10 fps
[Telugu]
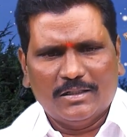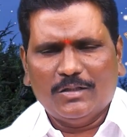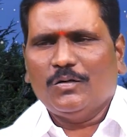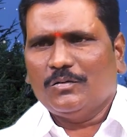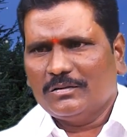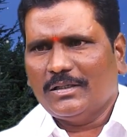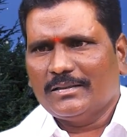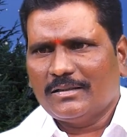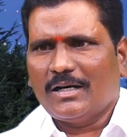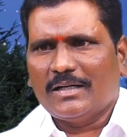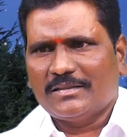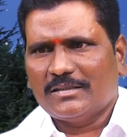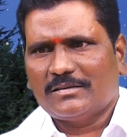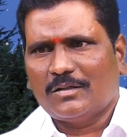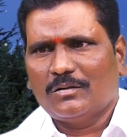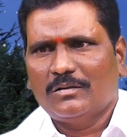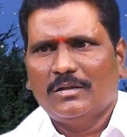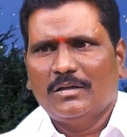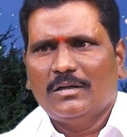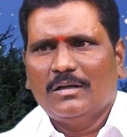ఏదో దాని దగ్గర ఆన్సర్ ఇస్తారు
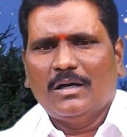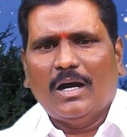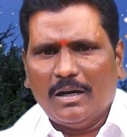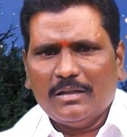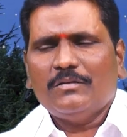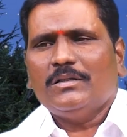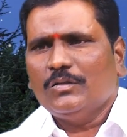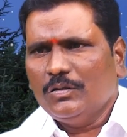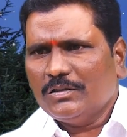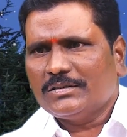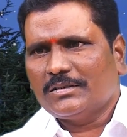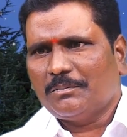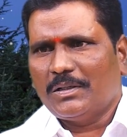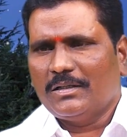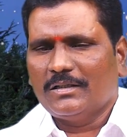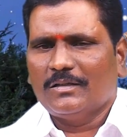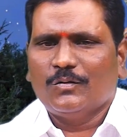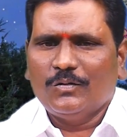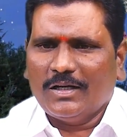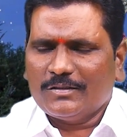ఆ విధంగా యూనివర్సిటీకి చెప్పాలండి
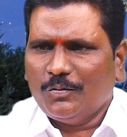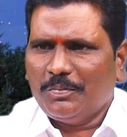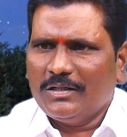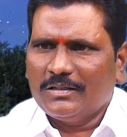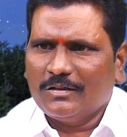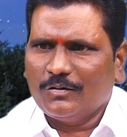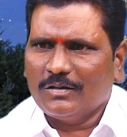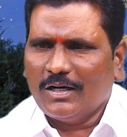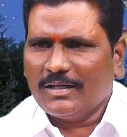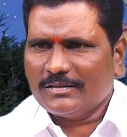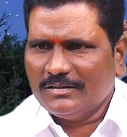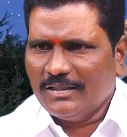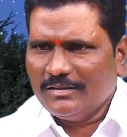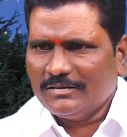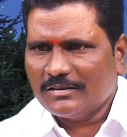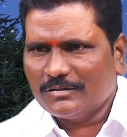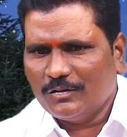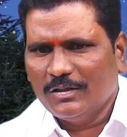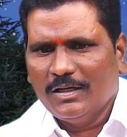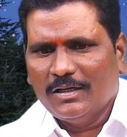నువ్వు ఈ లక్ష రూపాయలు అడిగినావు ఆ లక్ష్యం దేనికి
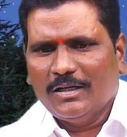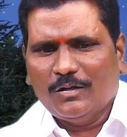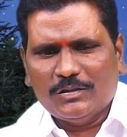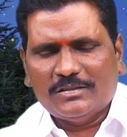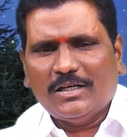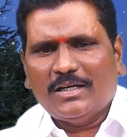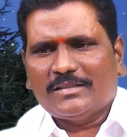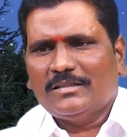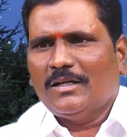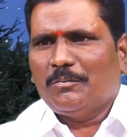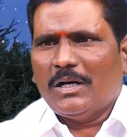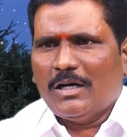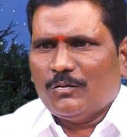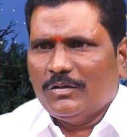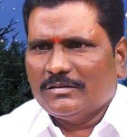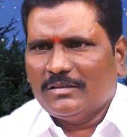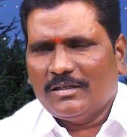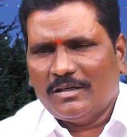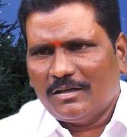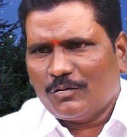చేస్తావు నేను వచ్చింది ఆ లక్ష్యం నేను బంగారు
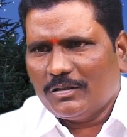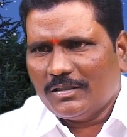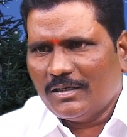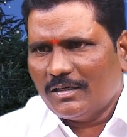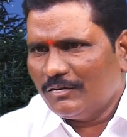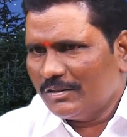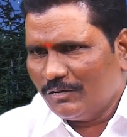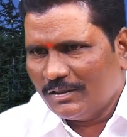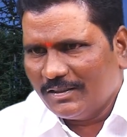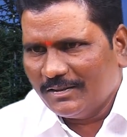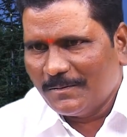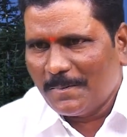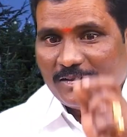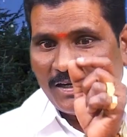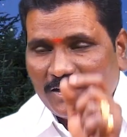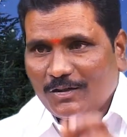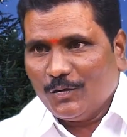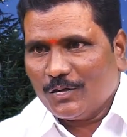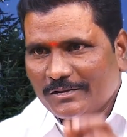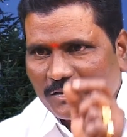కొంటాను కొంటానన్న ఉంటే ఇవ్వదండి దాంట్లో
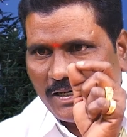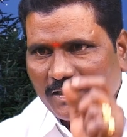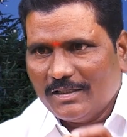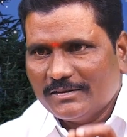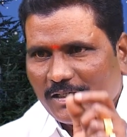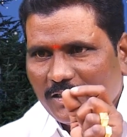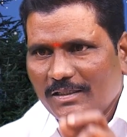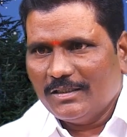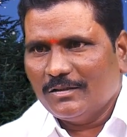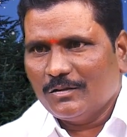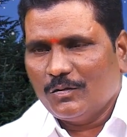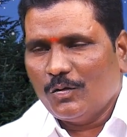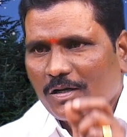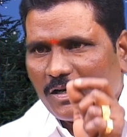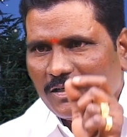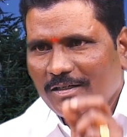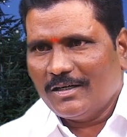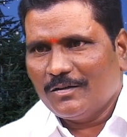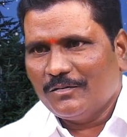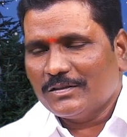కేటాయించాలి లోక
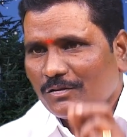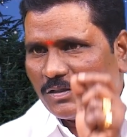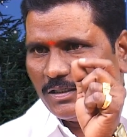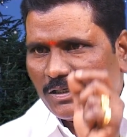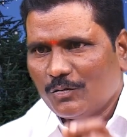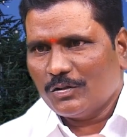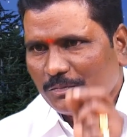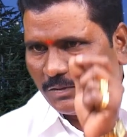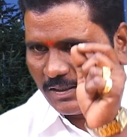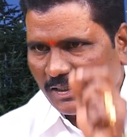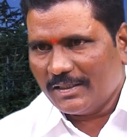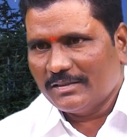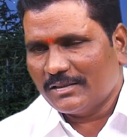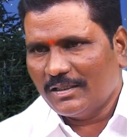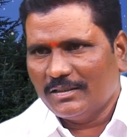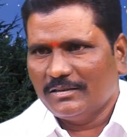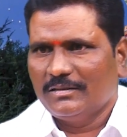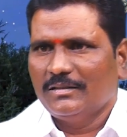కళ్యాణం విశ్వ కళ్యాణం కోసం మీరు కేటాయించాలి